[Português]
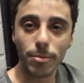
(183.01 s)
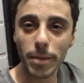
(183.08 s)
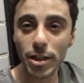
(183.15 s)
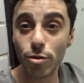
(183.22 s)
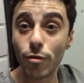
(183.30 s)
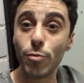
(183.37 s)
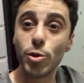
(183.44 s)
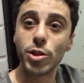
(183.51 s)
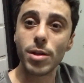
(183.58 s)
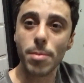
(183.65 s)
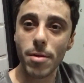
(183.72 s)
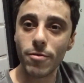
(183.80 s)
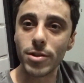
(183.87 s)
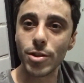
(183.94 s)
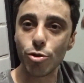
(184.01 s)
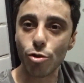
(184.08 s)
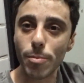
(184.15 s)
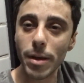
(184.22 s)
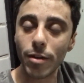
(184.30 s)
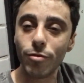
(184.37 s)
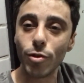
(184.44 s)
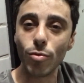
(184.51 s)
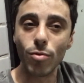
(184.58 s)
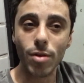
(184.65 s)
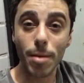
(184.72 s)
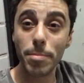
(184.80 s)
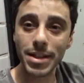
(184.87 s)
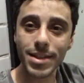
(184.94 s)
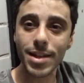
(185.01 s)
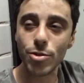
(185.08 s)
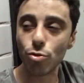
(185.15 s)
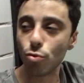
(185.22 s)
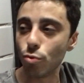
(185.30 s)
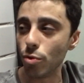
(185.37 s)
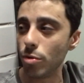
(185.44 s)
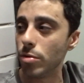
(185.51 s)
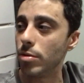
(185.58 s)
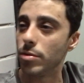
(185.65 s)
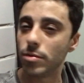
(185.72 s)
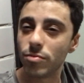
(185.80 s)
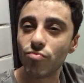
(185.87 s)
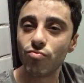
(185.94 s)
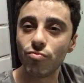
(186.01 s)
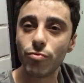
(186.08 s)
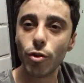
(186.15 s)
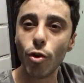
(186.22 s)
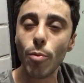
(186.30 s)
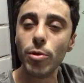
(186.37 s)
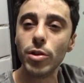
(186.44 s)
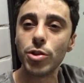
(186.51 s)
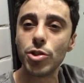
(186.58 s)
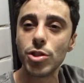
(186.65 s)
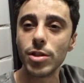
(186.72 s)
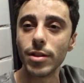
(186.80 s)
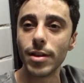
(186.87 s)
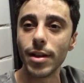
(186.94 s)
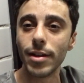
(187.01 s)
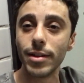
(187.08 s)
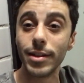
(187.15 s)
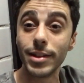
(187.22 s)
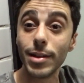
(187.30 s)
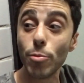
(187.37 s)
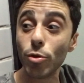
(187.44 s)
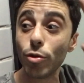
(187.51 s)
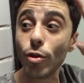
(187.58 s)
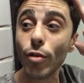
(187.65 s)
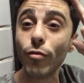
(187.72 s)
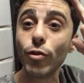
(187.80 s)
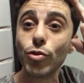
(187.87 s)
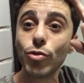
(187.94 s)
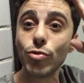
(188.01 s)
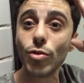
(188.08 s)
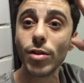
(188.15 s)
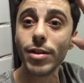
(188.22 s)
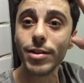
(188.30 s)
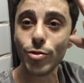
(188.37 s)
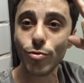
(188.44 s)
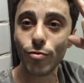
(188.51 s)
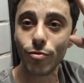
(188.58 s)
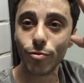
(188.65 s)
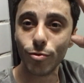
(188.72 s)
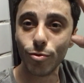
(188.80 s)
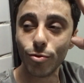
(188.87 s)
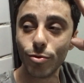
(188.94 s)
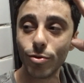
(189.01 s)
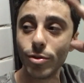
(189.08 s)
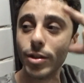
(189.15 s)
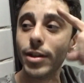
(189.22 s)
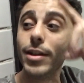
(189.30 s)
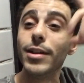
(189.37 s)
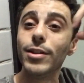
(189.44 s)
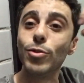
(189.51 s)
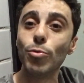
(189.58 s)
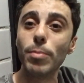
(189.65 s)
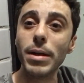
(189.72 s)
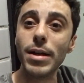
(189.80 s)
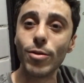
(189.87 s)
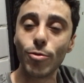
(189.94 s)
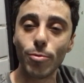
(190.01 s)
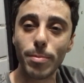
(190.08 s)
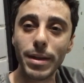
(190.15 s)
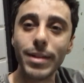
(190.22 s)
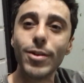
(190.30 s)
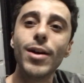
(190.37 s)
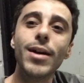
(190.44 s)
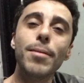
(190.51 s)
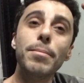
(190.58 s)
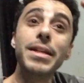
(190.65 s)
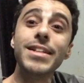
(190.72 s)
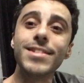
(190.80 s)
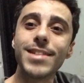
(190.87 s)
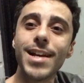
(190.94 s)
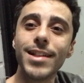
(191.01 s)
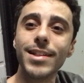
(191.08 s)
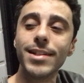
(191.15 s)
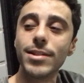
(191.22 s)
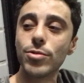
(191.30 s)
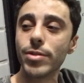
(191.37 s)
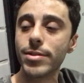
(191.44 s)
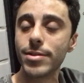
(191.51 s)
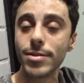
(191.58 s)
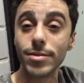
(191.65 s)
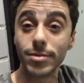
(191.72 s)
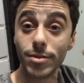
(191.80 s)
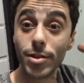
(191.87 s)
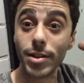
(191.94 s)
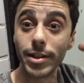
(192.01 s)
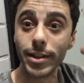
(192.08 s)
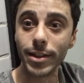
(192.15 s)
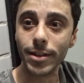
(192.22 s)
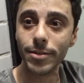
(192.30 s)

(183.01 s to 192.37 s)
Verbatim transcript: Mas eu vou mostrar para vocês como é que ficou. Apesar de tudo, ficou bonitinho até. Ainda botei uma fita isolante no, no no banco para dar uma amenizada na situação. Se liga.